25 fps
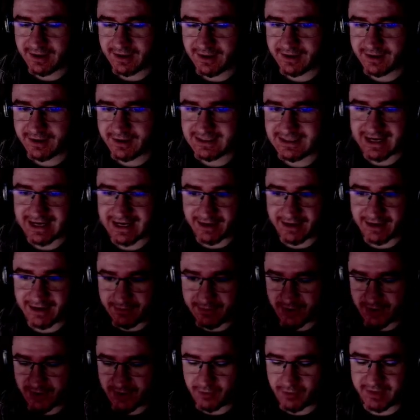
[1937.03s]
ya haré el
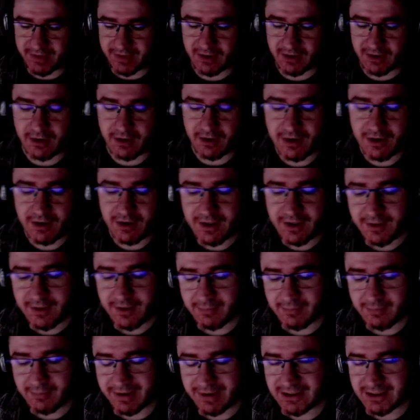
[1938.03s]
vídeo de opinión
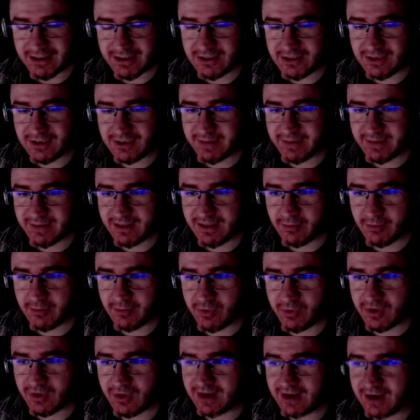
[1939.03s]
pero ha sido una experiencia un
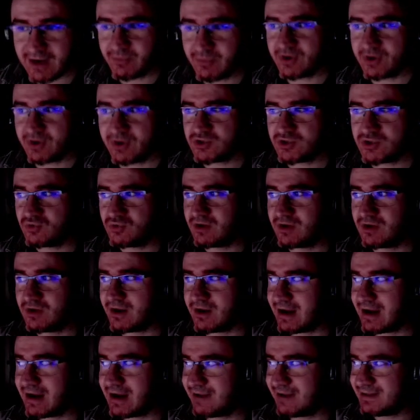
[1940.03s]
poco rara porque es un
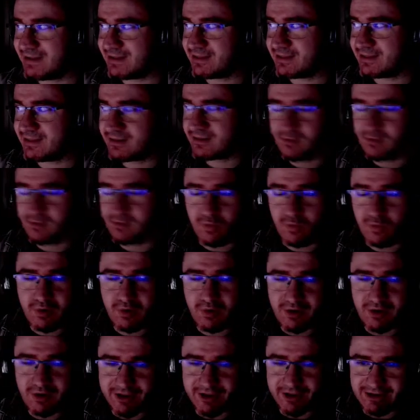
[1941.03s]
a la vez un
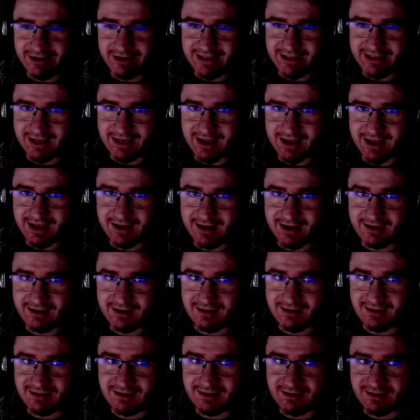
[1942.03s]
juego que yo le tenía
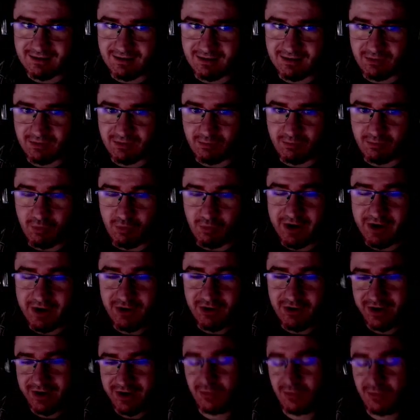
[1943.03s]

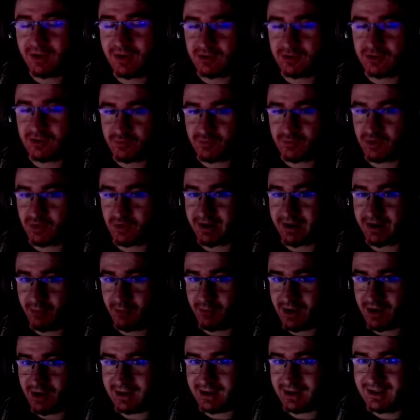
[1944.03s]
buenos recuerdos porque
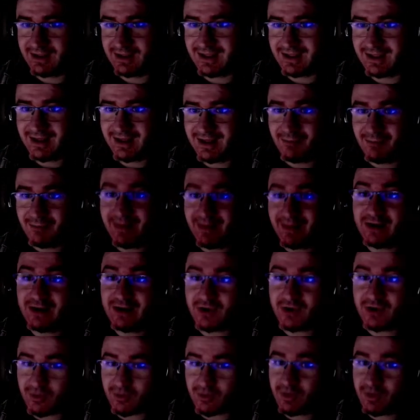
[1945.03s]
mola,
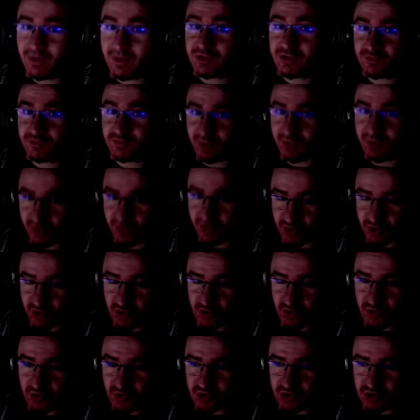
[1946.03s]
malos recuerdos por los
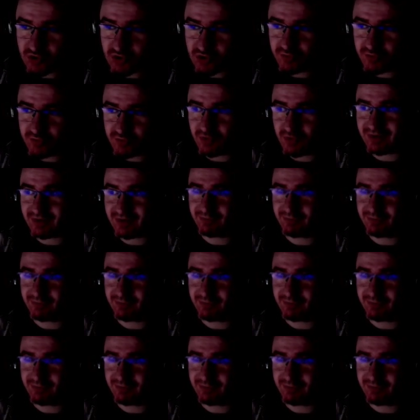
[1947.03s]
sustos, por,